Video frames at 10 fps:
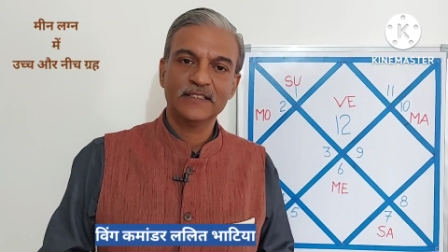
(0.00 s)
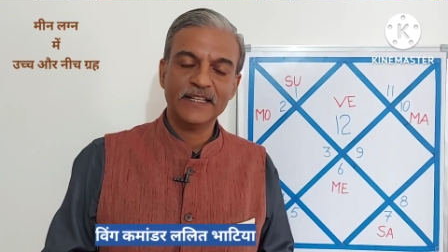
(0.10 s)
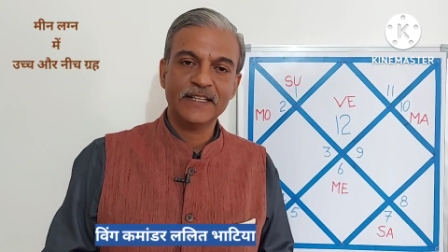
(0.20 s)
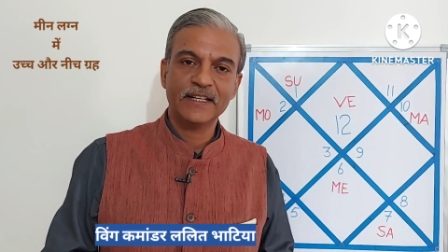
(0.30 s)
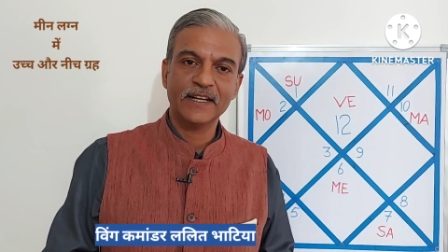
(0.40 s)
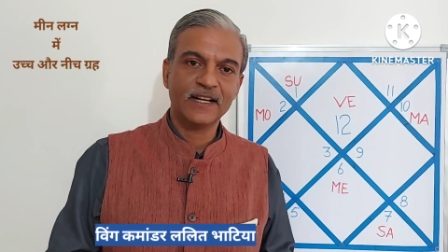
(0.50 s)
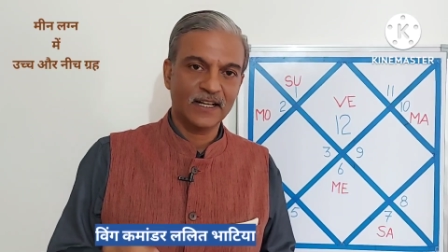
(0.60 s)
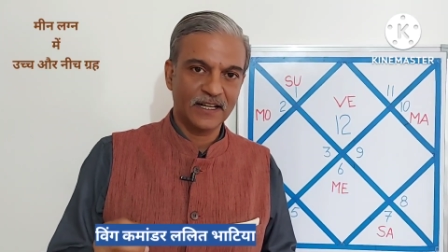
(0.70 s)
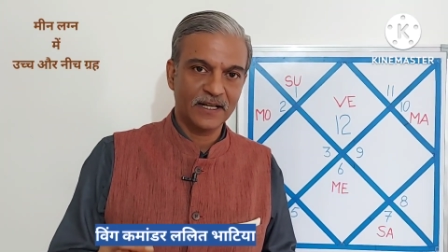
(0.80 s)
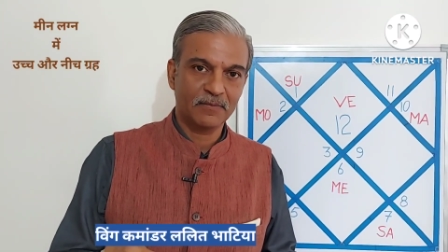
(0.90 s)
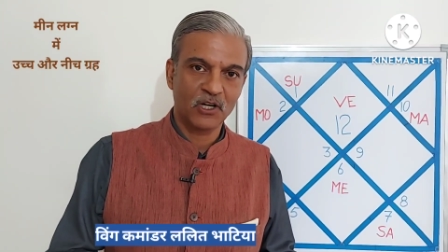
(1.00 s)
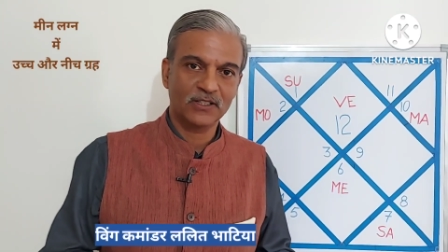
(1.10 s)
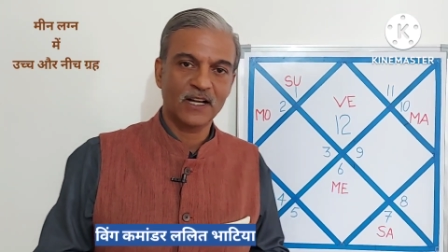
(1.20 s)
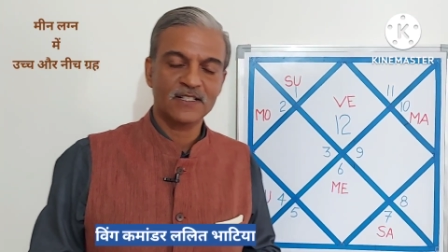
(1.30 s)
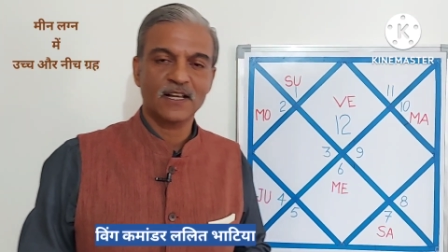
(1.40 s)
ये देखने का एक
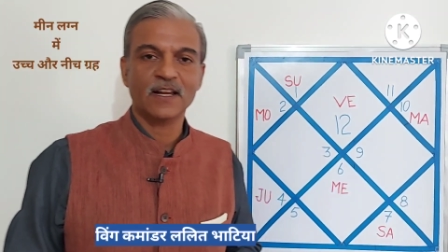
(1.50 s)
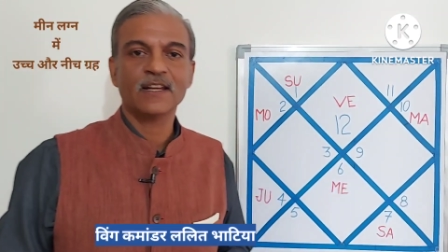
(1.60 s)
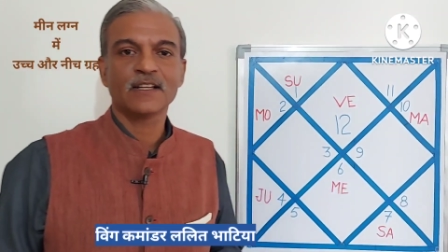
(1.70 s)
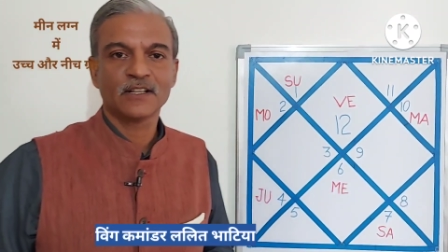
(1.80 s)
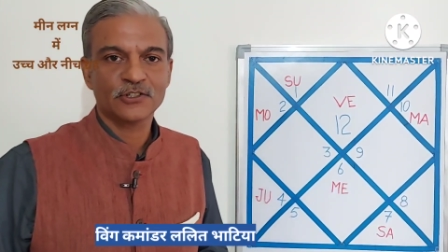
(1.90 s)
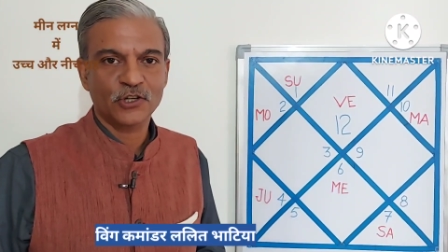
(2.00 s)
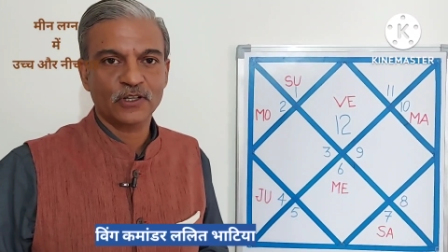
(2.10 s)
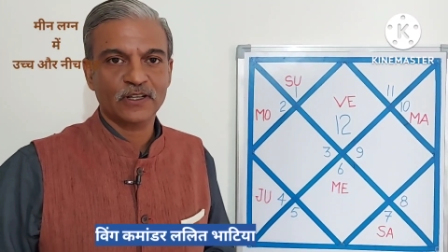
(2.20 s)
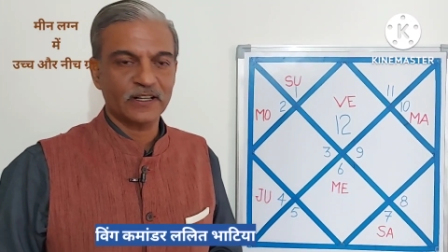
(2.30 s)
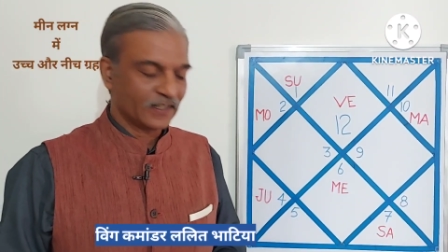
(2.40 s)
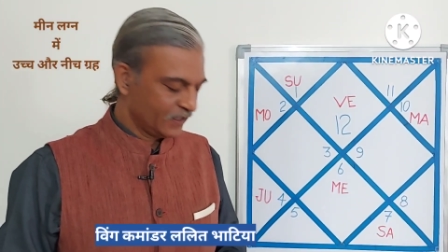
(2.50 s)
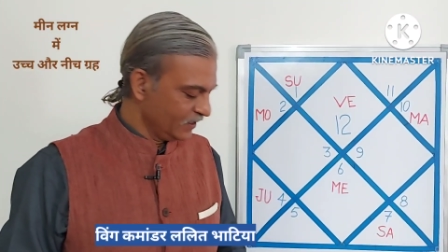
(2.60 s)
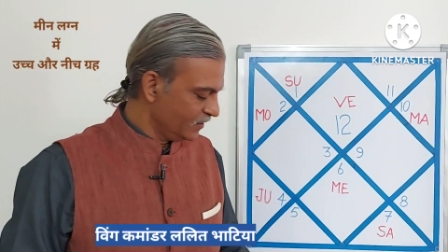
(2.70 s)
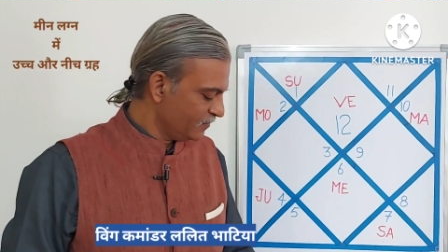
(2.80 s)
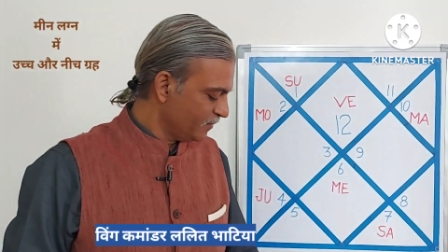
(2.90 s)
बहुत आसान शॉर्टकट
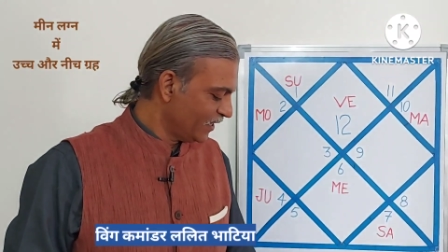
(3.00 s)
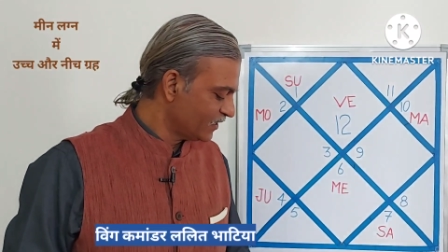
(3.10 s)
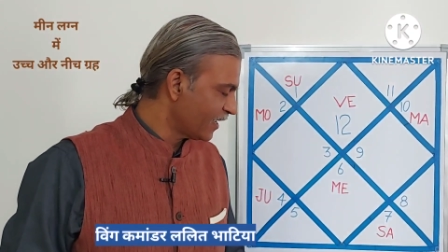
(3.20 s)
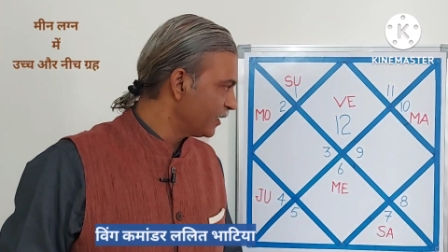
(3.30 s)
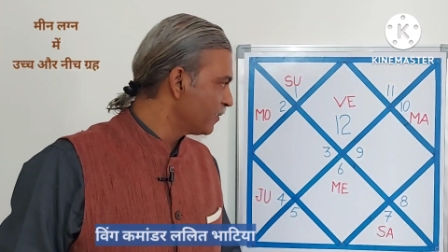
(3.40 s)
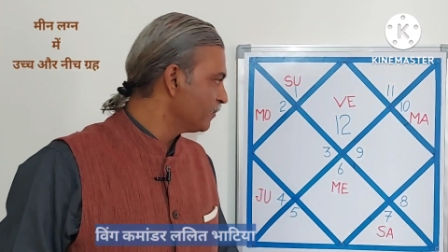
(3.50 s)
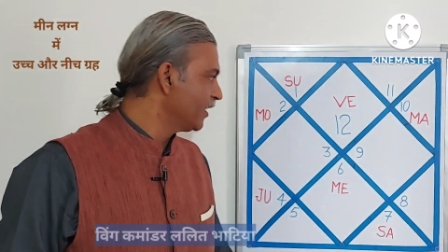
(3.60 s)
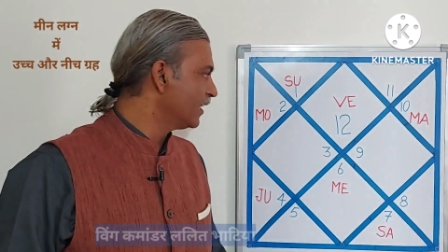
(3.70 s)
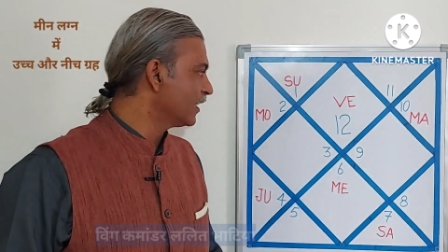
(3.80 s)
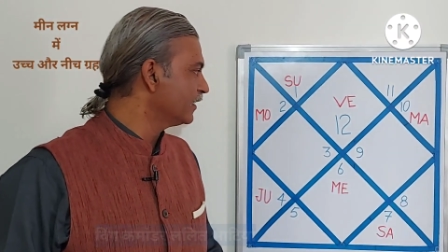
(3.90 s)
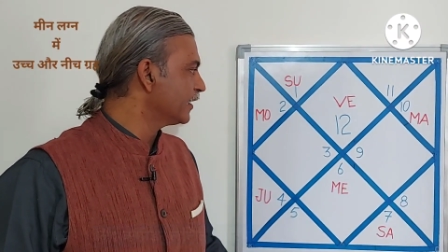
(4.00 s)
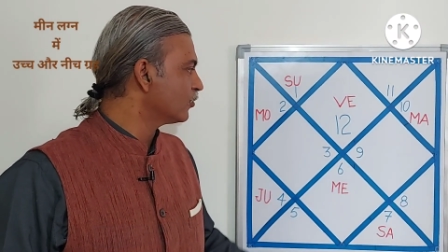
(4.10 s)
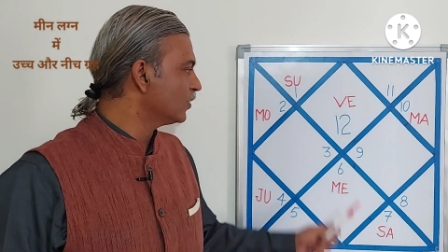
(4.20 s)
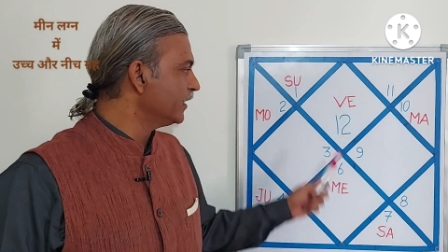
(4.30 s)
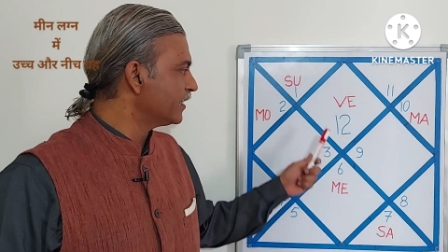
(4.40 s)
मेरी साइड में मीन लगन की
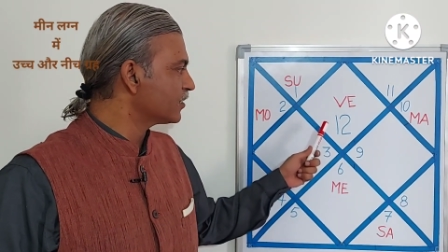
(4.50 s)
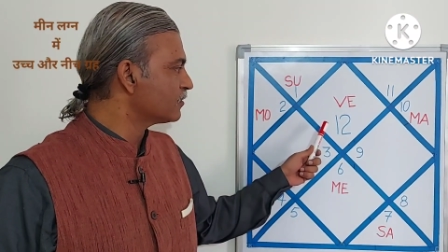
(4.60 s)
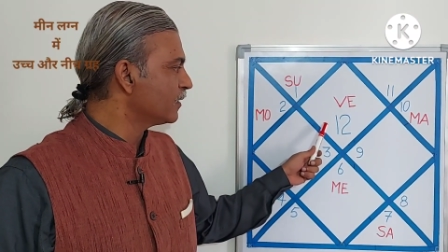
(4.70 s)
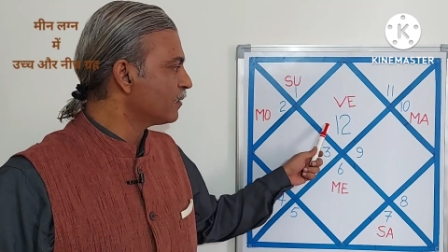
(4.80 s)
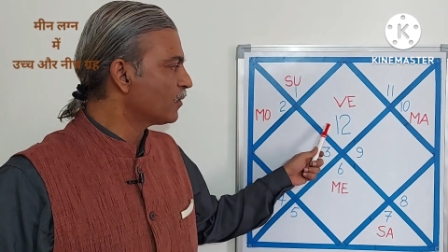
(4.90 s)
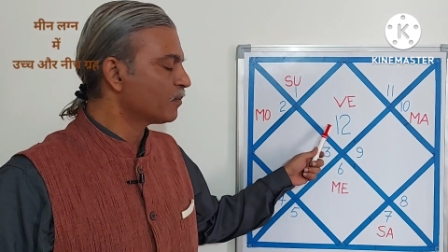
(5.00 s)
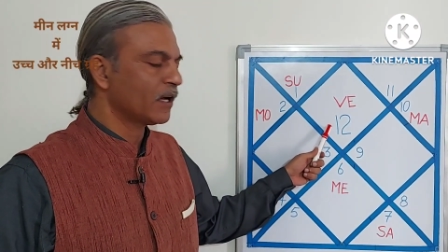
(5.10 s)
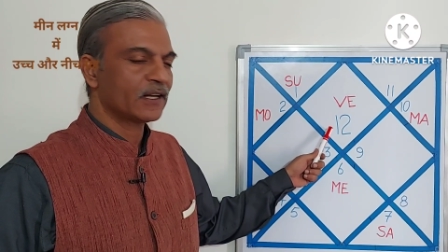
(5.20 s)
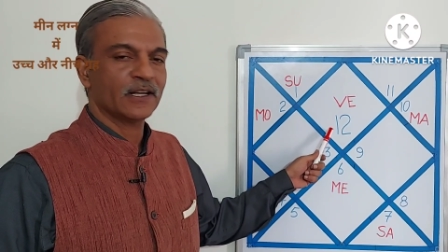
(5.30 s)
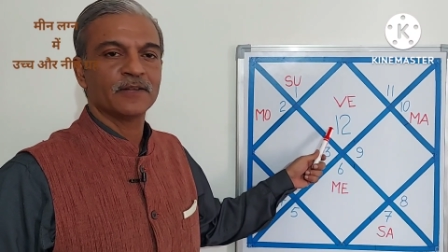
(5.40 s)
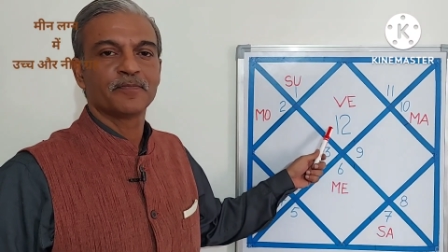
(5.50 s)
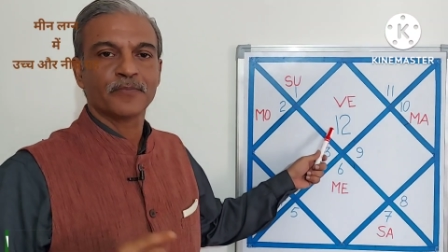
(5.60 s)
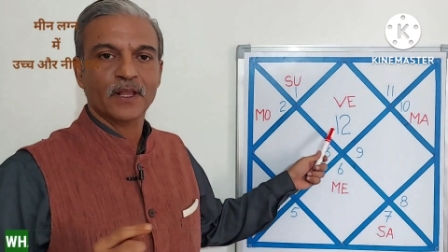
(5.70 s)
कुंडली है जिसमें नंबर बारह